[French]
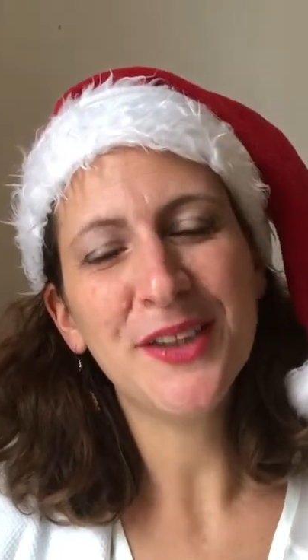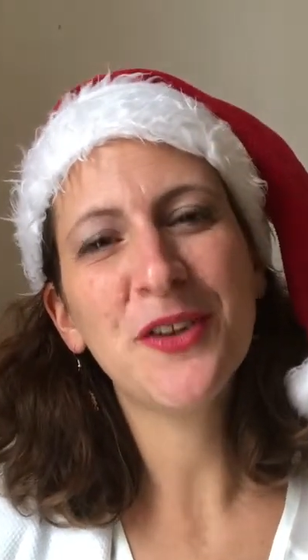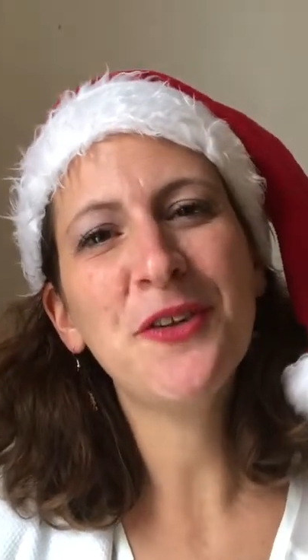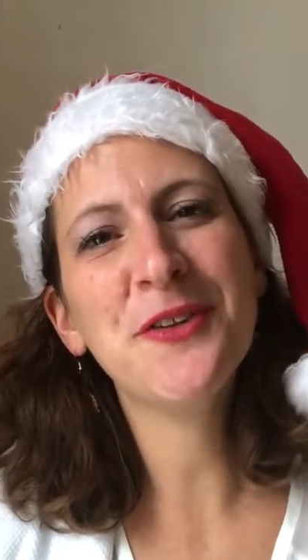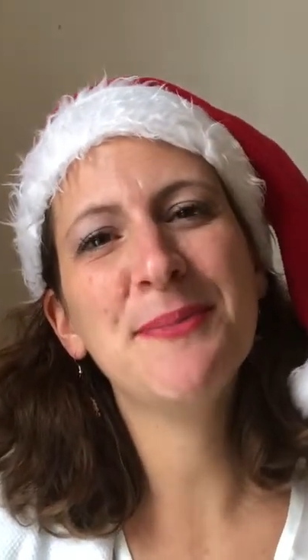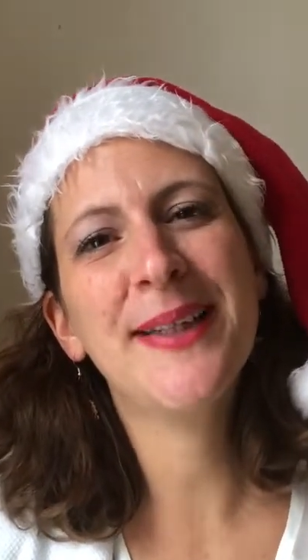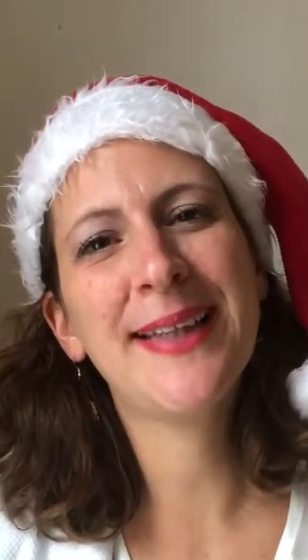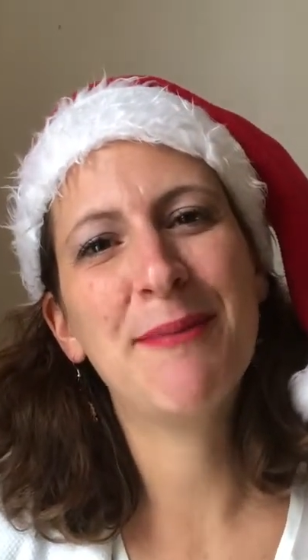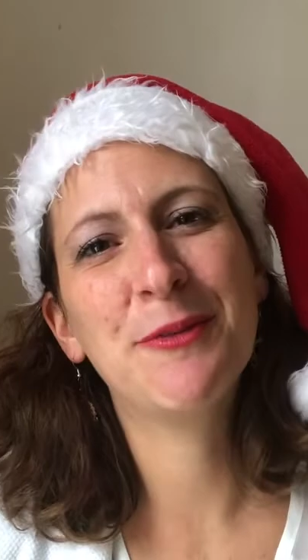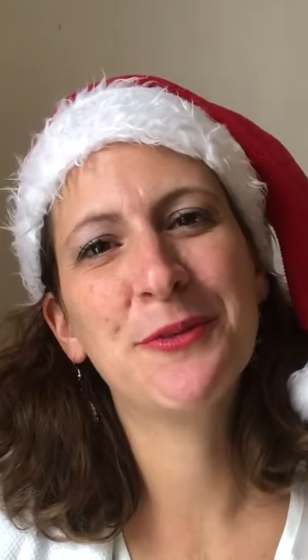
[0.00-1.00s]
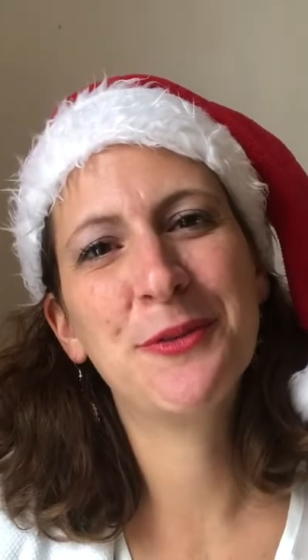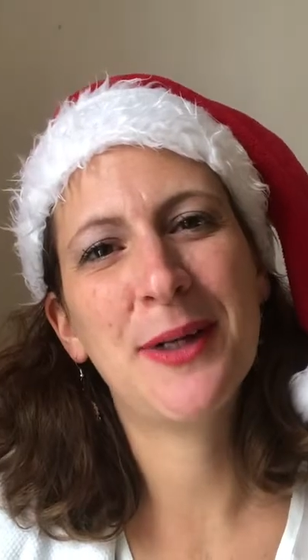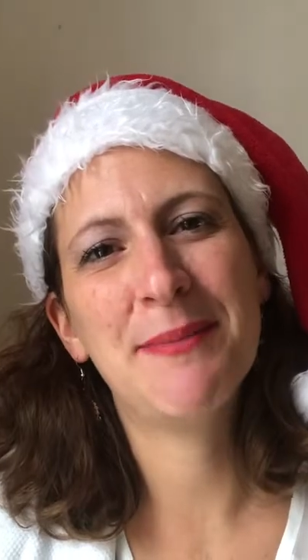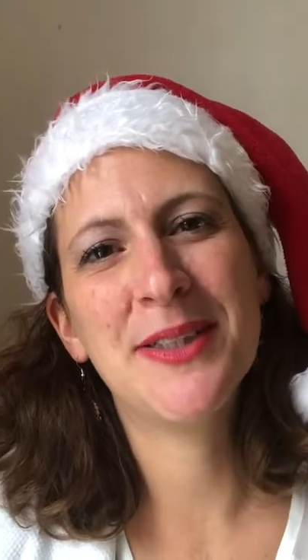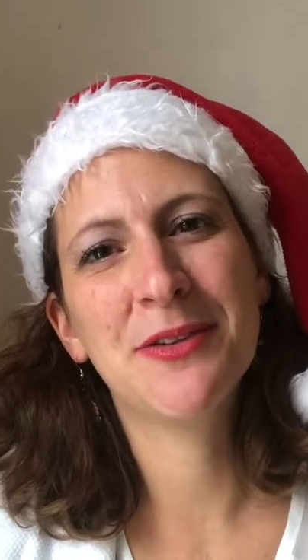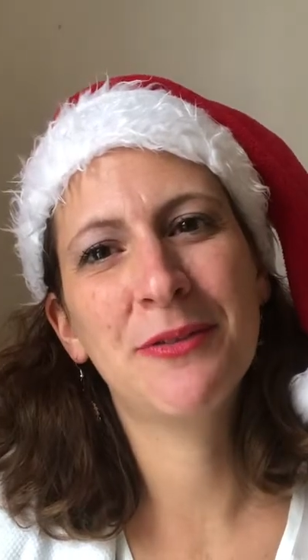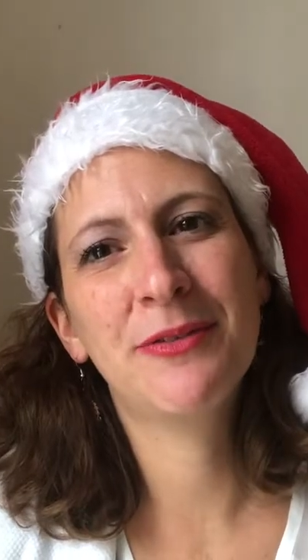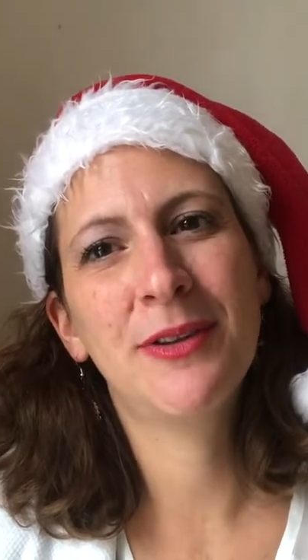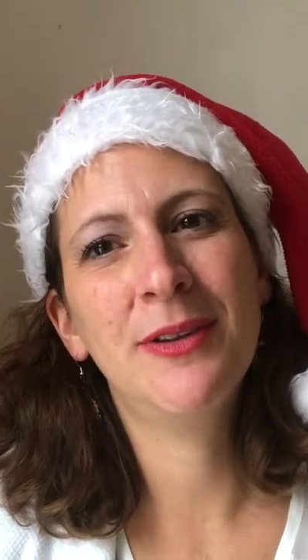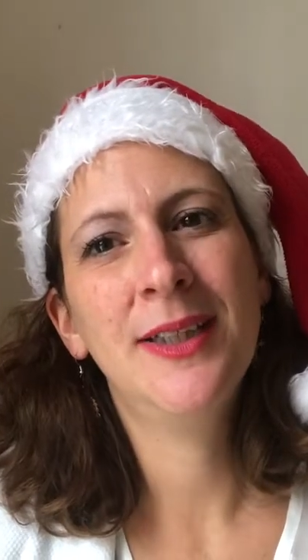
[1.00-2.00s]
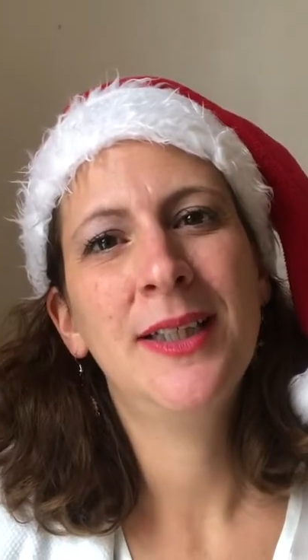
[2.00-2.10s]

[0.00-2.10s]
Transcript: transmettre à mon tour à mes enfants.